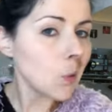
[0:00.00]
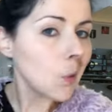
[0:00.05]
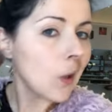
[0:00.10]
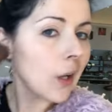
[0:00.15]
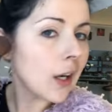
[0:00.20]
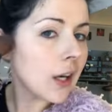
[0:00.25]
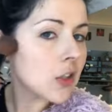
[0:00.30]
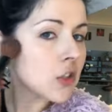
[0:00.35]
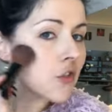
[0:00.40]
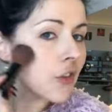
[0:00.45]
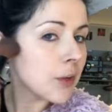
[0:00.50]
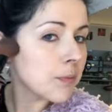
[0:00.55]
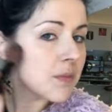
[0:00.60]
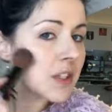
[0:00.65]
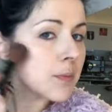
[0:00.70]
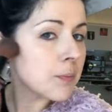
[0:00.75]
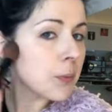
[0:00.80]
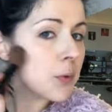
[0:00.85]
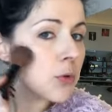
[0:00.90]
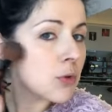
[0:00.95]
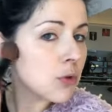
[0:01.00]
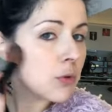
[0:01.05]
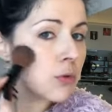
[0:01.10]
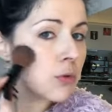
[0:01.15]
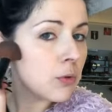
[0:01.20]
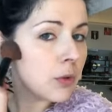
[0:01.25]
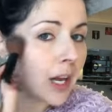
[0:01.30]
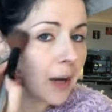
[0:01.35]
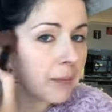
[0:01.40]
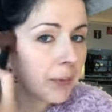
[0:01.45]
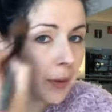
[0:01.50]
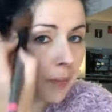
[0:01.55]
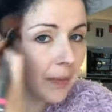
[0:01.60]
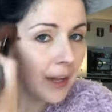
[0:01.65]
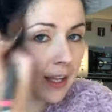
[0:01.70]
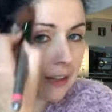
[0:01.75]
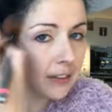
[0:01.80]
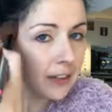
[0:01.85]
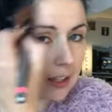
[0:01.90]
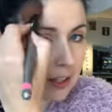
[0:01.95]
Alors, je vais un petit peu sous la
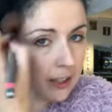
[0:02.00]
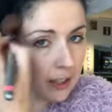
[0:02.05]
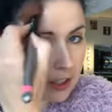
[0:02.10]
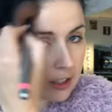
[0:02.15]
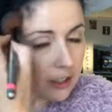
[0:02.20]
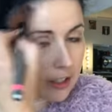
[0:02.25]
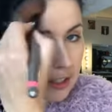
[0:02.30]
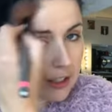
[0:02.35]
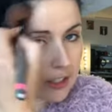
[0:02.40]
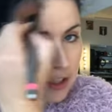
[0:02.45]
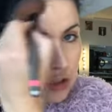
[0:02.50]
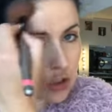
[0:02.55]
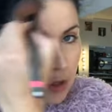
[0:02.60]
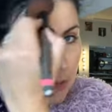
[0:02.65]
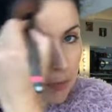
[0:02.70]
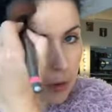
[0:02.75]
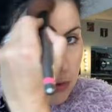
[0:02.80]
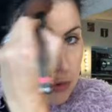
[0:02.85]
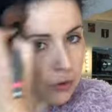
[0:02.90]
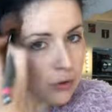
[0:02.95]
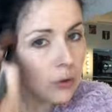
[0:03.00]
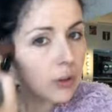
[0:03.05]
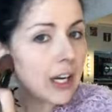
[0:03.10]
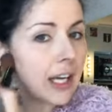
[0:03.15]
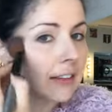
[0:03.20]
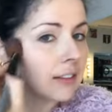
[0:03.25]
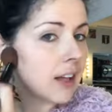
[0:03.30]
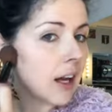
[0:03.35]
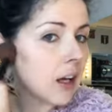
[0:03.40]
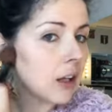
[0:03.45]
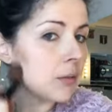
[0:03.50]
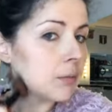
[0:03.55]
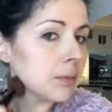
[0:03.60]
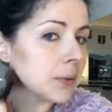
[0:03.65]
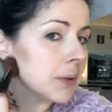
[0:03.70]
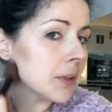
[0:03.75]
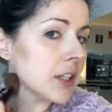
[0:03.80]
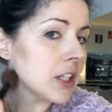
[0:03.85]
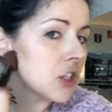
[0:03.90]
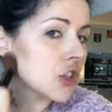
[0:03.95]
pommette et je monte sur la tempe
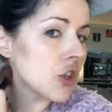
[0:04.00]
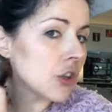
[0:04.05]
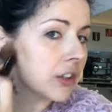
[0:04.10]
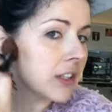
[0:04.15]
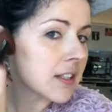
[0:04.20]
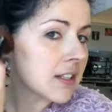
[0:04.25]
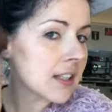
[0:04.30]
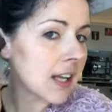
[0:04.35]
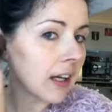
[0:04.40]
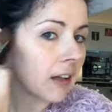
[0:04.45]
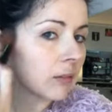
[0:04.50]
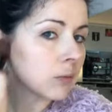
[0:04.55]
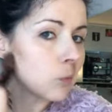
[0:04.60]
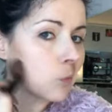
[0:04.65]
et je descends.